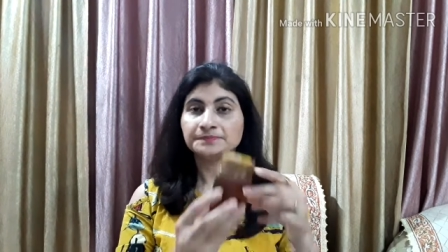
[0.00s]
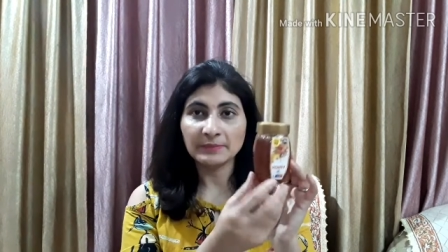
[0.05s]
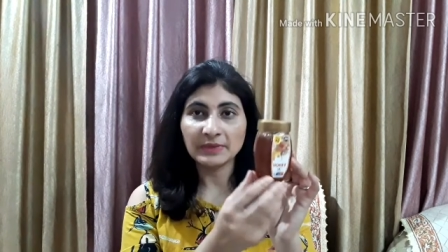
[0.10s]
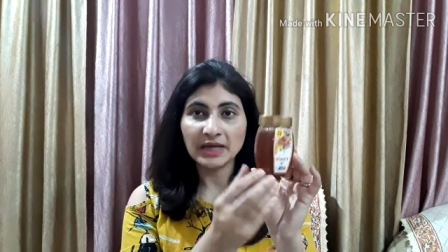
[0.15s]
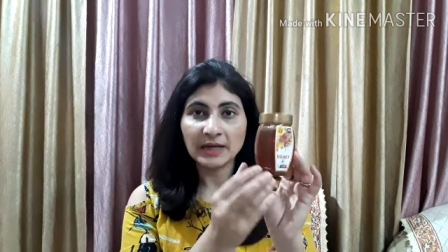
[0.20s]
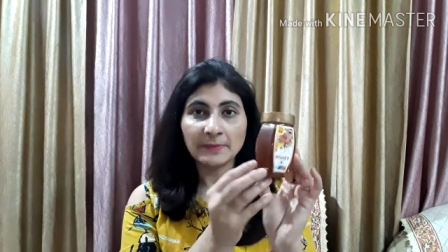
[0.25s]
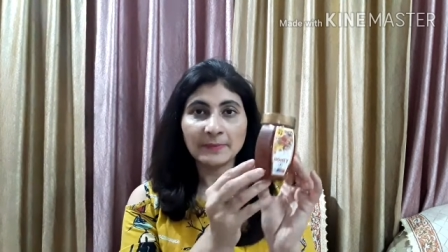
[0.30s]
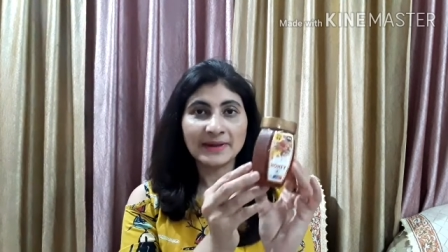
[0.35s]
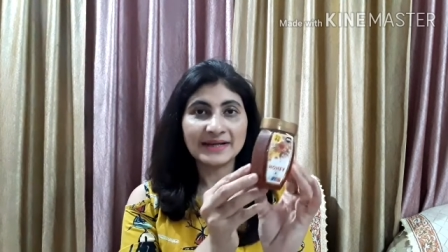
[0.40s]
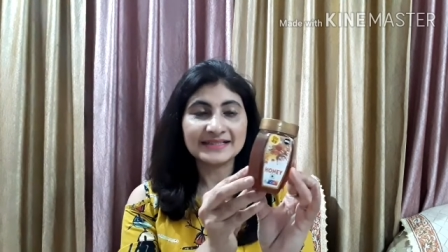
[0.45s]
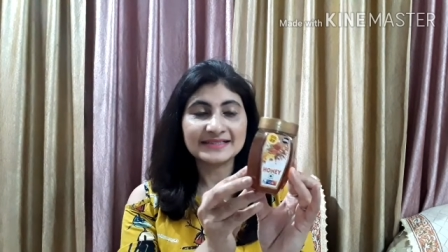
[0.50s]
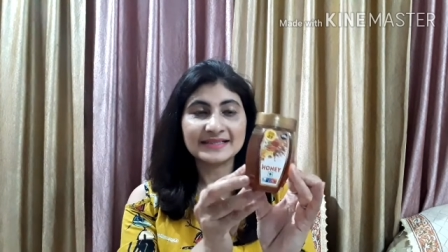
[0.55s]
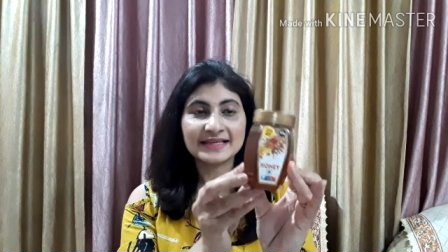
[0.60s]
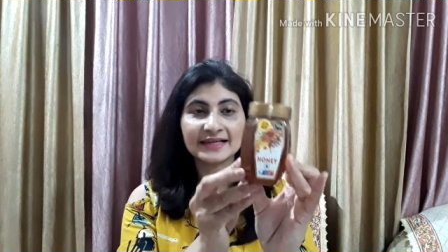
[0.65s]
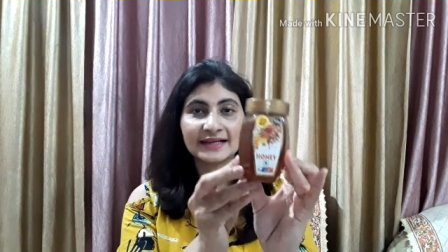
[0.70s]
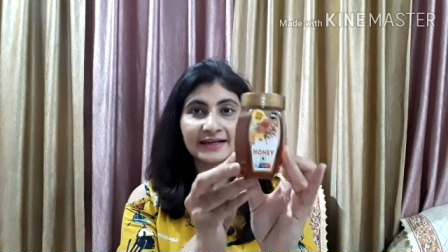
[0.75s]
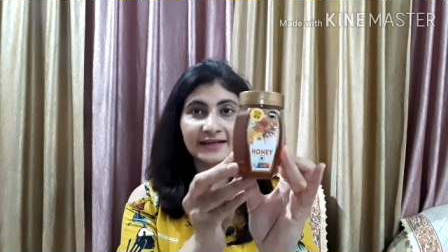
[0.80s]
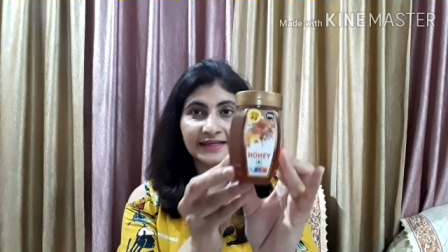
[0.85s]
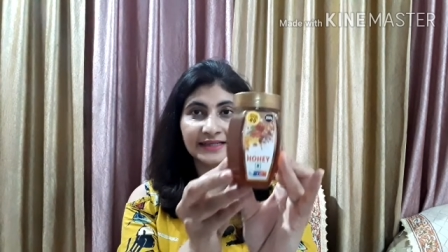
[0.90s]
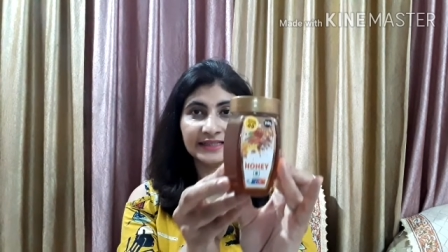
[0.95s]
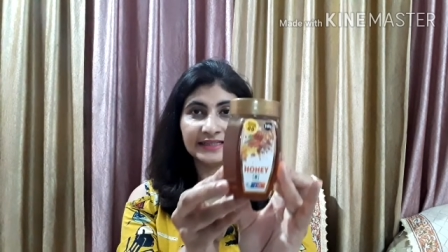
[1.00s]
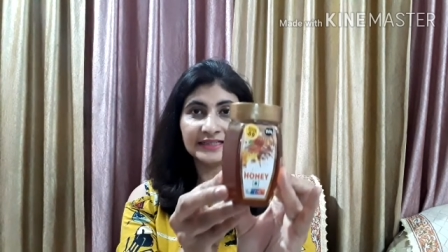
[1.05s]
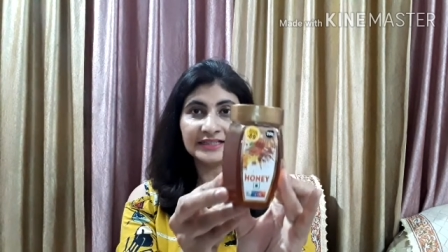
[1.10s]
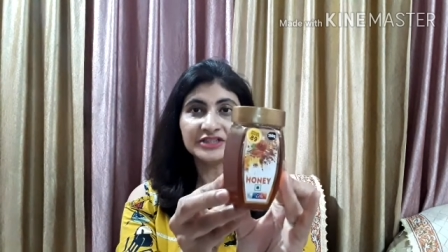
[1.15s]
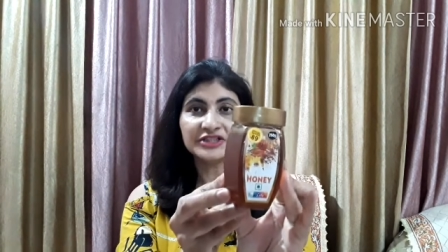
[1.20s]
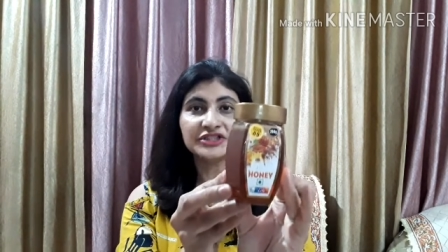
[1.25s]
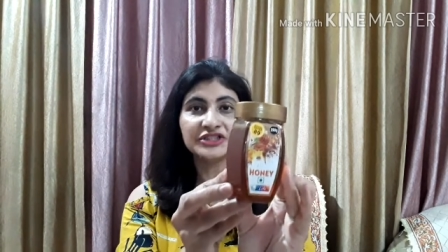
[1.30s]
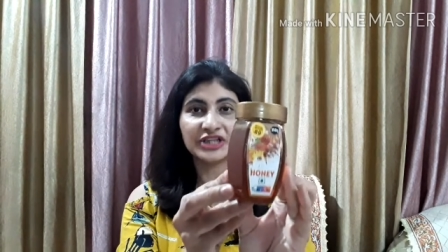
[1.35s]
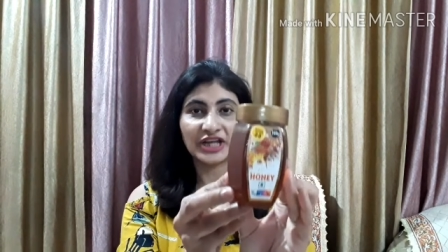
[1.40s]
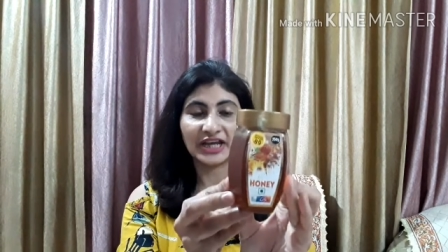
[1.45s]
मेरे पास है हनी
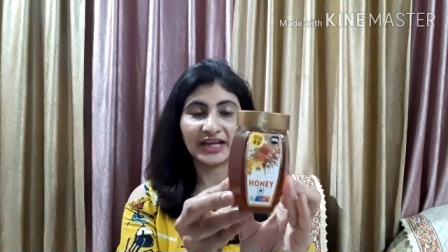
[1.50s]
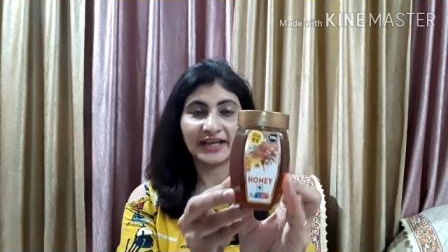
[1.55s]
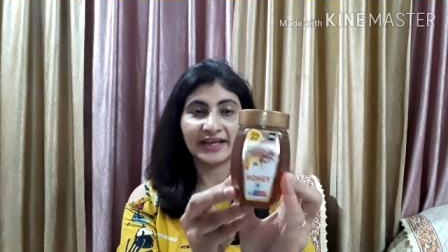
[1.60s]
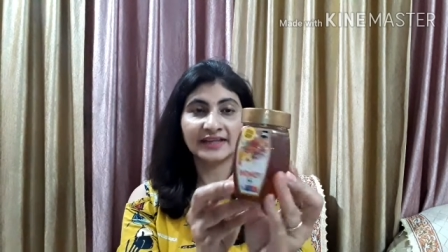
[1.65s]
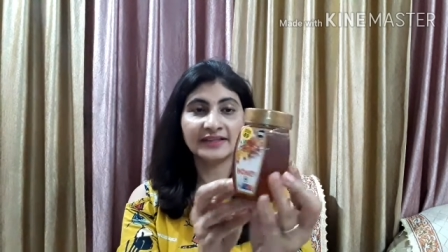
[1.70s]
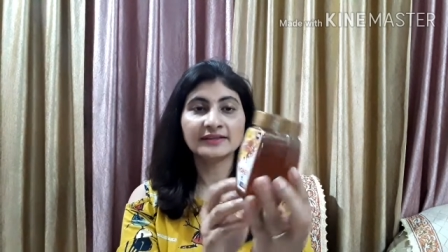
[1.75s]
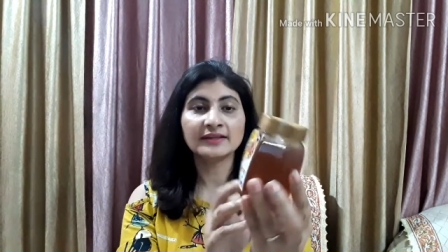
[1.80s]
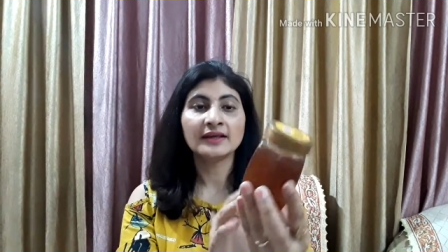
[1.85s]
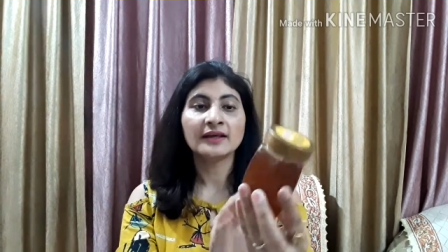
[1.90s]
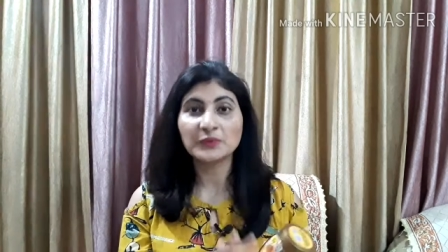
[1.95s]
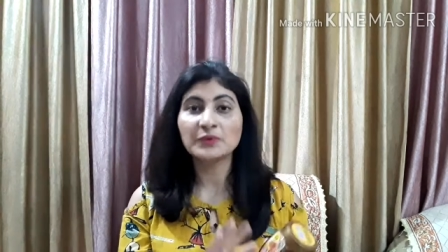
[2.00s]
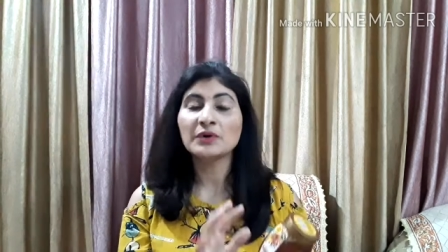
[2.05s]
शहद